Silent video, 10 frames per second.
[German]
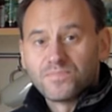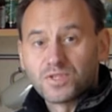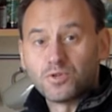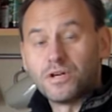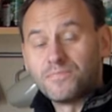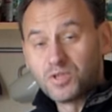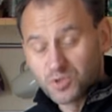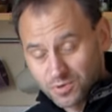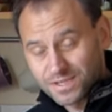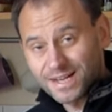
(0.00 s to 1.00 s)
So, die
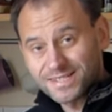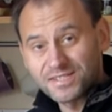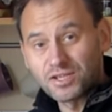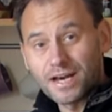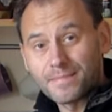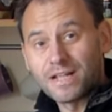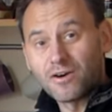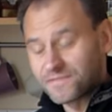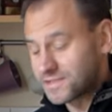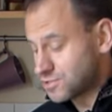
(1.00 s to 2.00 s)
Soße hat jetzt noch einmal
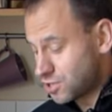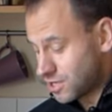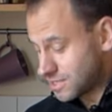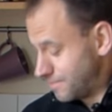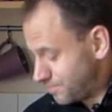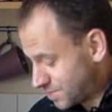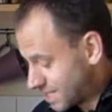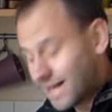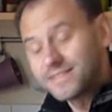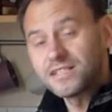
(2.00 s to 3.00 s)
aufgekocht, die
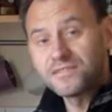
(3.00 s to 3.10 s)
ganze